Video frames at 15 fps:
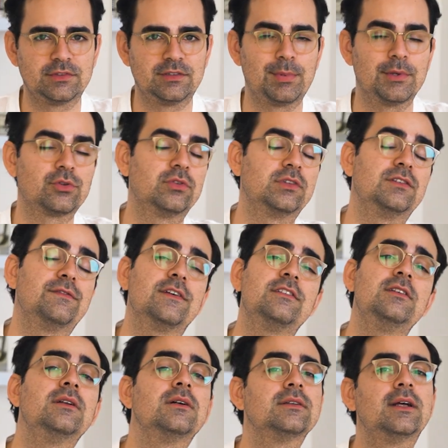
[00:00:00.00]
C'est parce que c'est
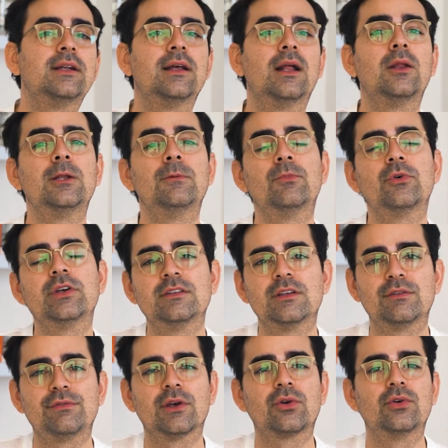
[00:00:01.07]
facile hein, d'aller à l'île Maurice et
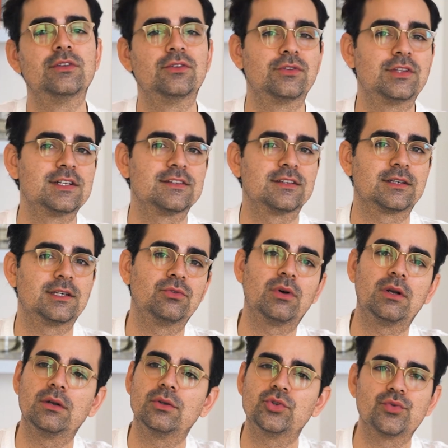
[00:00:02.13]
de faire que des hôtels 5 étoiles.